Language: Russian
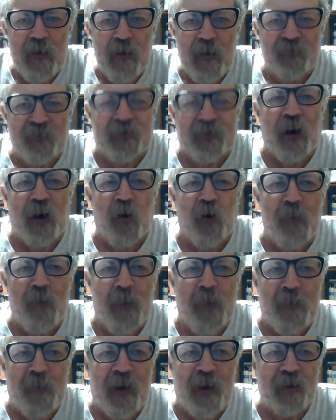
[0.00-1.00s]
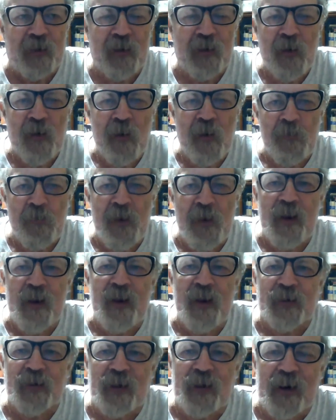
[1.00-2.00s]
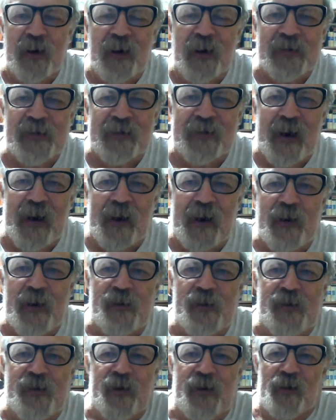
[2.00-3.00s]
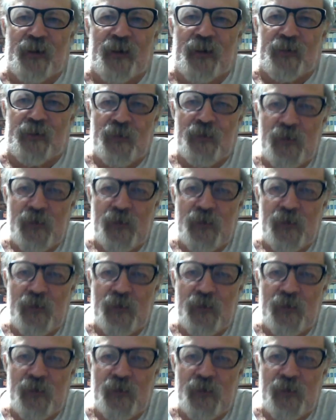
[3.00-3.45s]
Второй момент. Министр иностранных дел,